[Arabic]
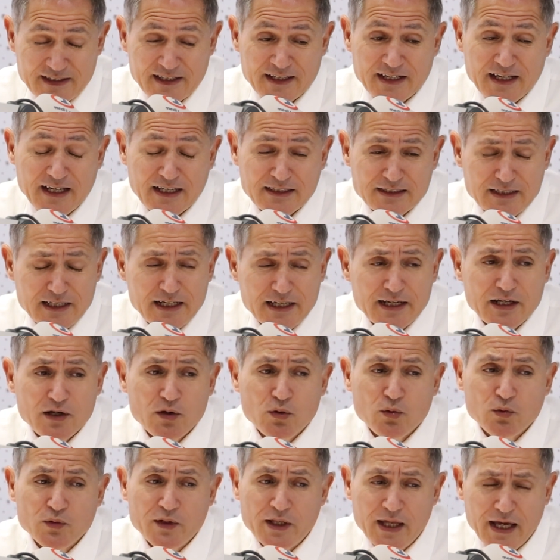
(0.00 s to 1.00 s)
طريقة
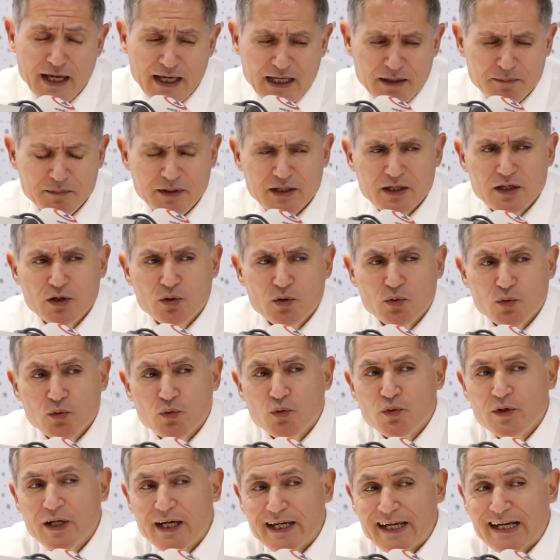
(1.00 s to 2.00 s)
لأنه دائما كيكون
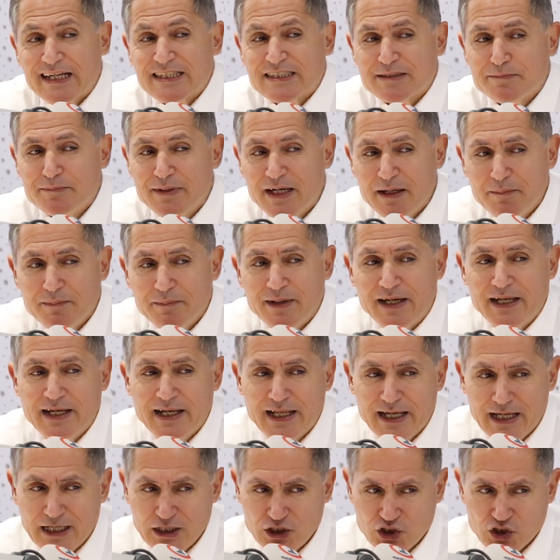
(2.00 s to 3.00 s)
هناك أسباب
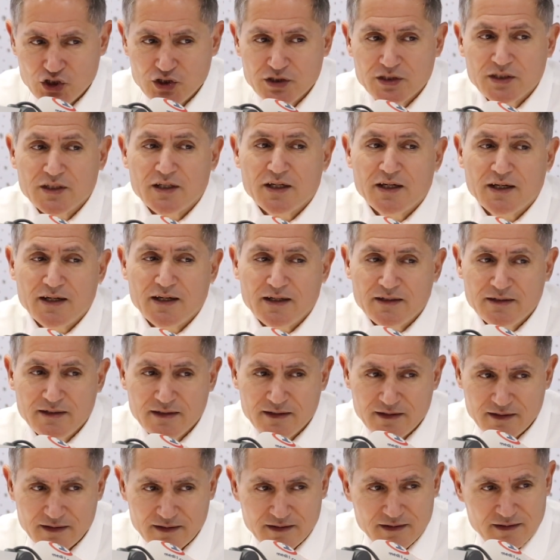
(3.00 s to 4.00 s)
علاش
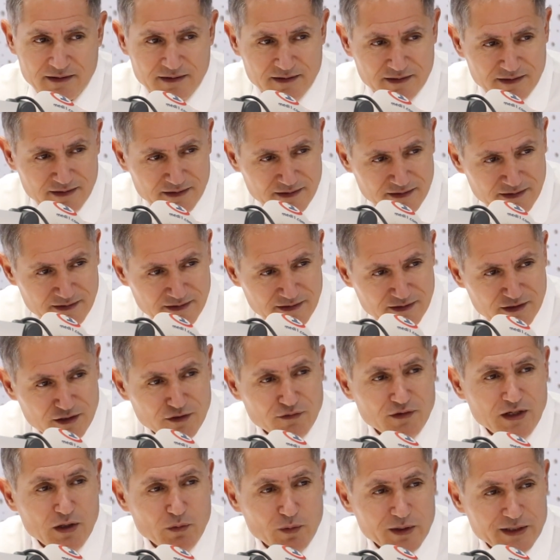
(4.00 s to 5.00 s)
هذيك
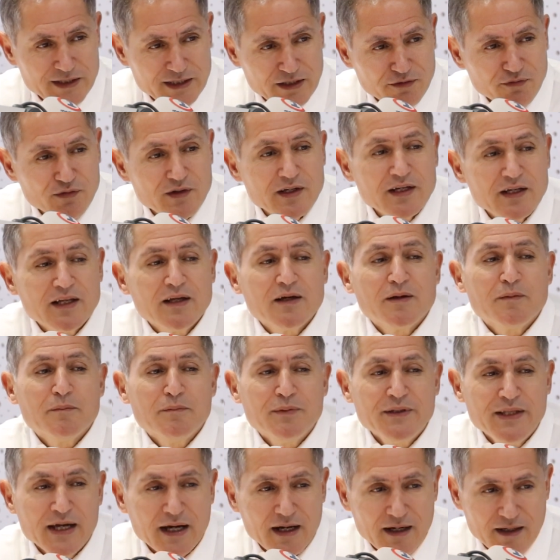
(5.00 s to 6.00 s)
الطفلة آه، آه، ولا الطفل
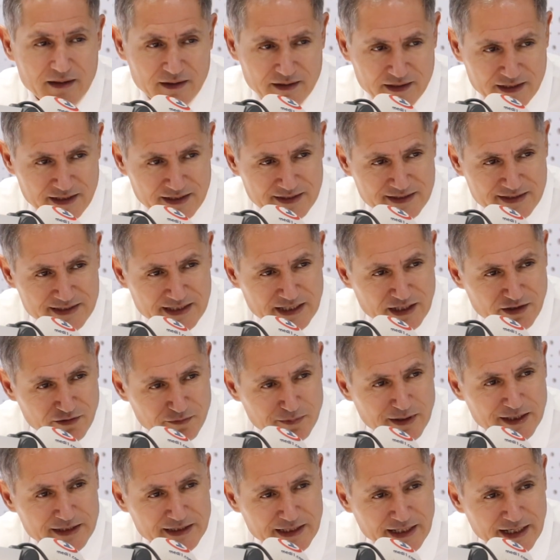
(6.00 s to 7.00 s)
بدا كيتصرف
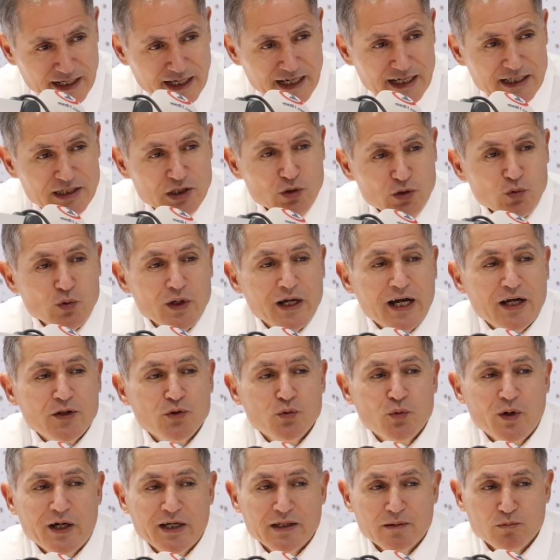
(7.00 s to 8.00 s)
بهذه الطريقه هذه ولا
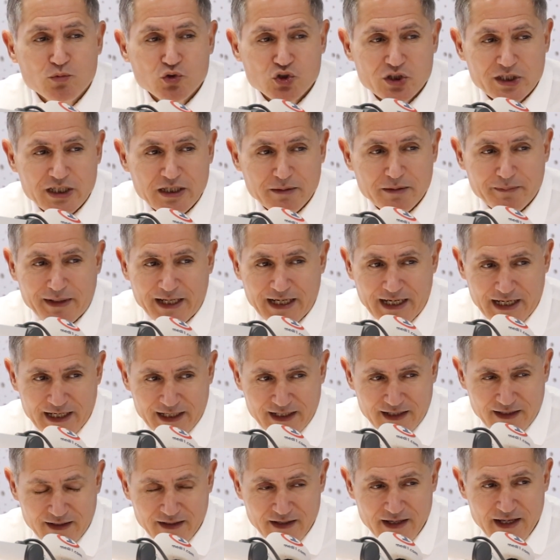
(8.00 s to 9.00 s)
عنده واحد المشكل مع
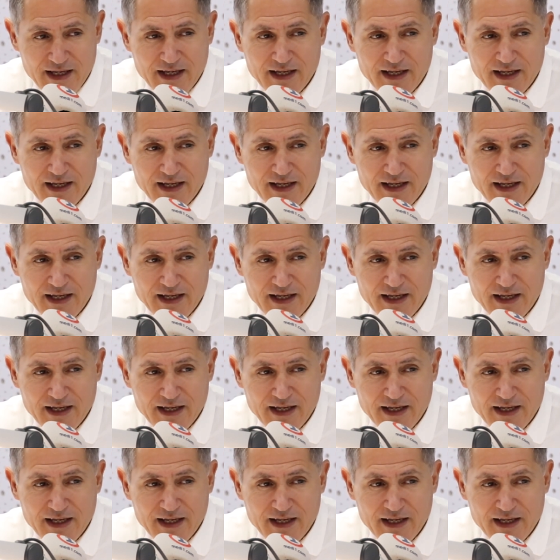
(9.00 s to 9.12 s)
الاكل